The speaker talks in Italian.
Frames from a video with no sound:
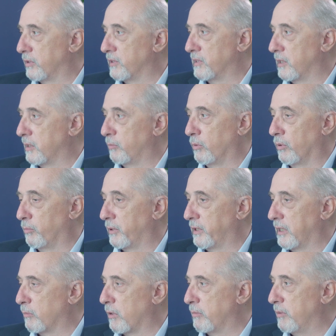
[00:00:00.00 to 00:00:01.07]
ad esempio, o
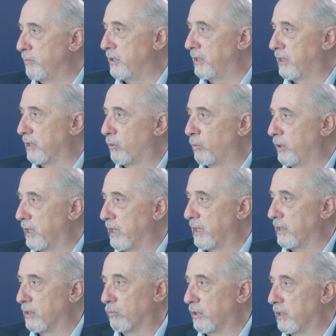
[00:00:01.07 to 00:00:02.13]
prendiamo ABB che qui
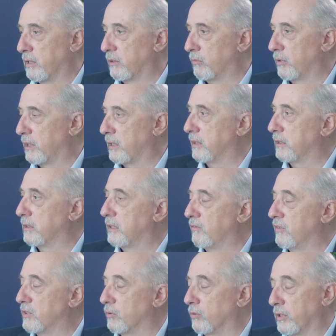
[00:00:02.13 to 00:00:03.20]
è una, una
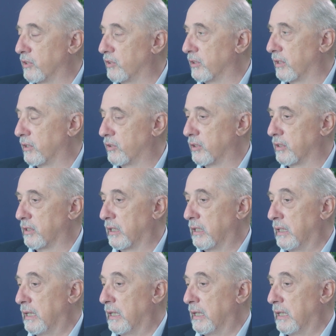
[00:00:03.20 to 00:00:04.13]
divisione, eccetera, eccetera.